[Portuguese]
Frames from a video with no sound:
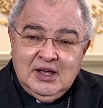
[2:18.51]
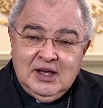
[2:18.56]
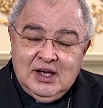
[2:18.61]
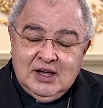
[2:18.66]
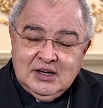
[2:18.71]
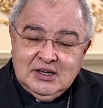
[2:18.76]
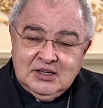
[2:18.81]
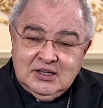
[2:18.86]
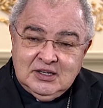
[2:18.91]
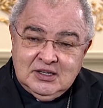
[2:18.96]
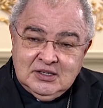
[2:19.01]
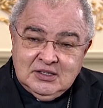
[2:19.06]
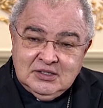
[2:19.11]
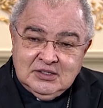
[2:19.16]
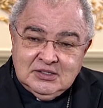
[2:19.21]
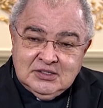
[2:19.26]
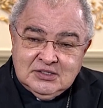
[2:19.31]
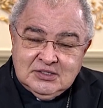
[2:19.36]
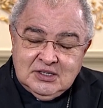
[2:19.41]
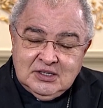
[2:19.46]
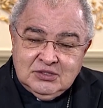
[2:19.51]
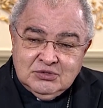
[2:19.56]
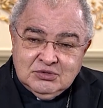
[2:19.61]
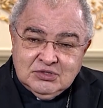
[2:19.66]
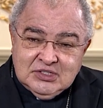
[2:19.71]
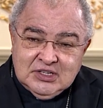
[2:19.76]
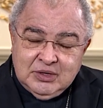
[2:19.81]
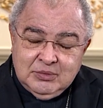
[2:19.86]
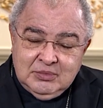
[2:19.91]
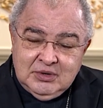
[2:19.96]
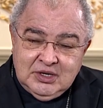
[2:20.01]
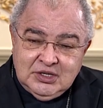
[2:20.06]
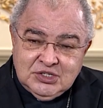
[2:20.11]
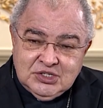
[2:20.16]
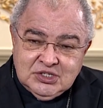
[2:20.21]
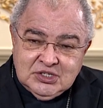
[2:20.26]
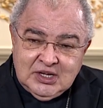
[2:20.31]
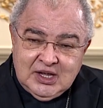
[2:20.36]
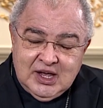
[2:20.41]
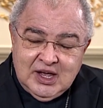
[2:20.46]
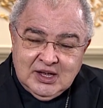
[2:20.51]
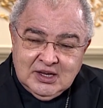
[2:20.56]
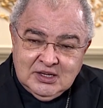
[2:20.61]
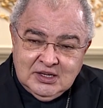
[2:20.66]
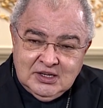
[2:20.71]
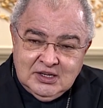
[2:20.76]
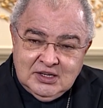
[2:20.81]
A criança, justamente já